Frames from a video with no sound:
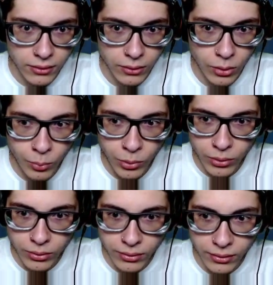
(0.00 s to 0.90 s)
¿Cómo?
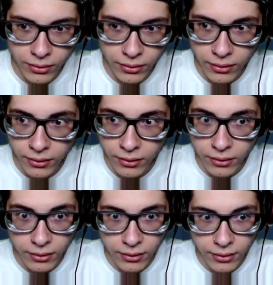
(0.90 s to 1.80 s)

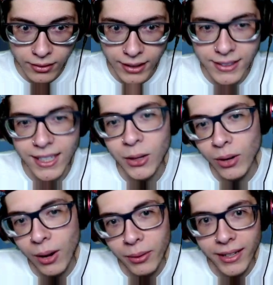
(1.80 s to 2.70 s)
¿En serio un
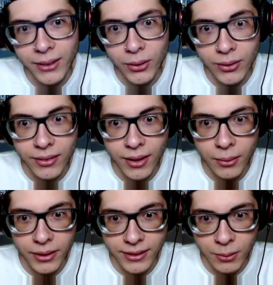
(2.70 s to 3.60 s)
laberinto? A
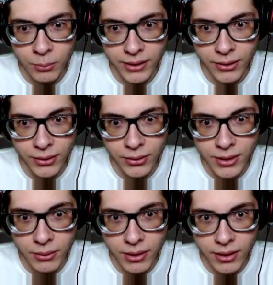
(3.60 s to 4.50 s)
ver, ¿esta puerta dónde nos lleva?